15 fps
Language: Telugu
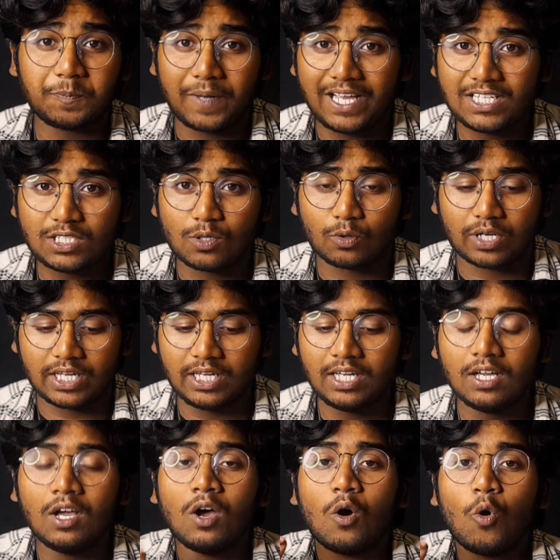స్పేస్లోకి
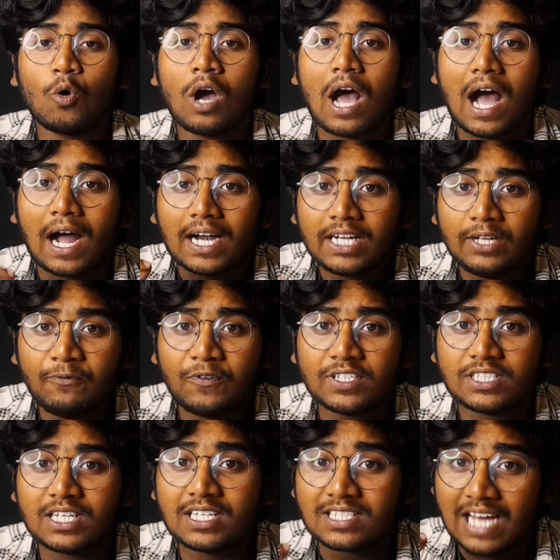ఒక
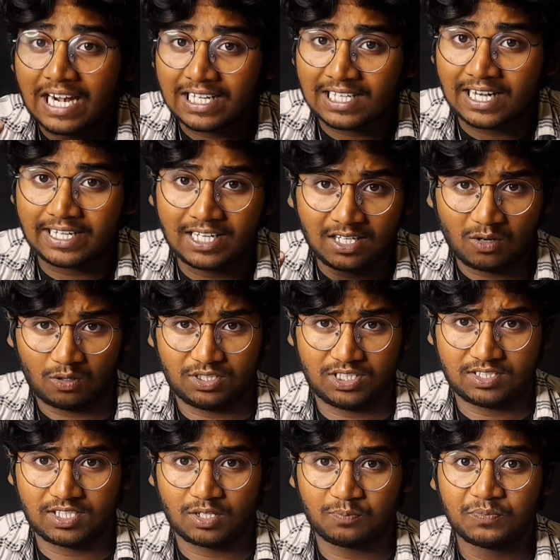ఆర్టిఫిషియల్ శాటిలైట్ని లాంచ్
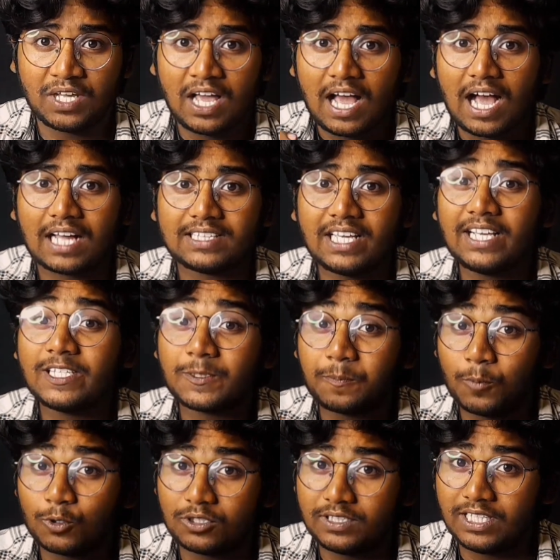చేశారు అదే
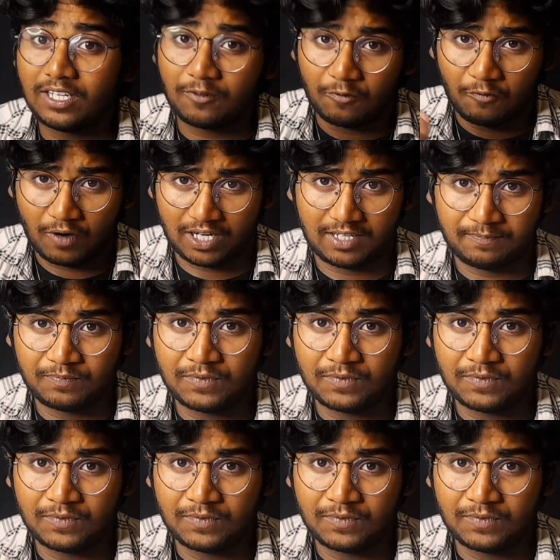స్పుత్నిక్ వన్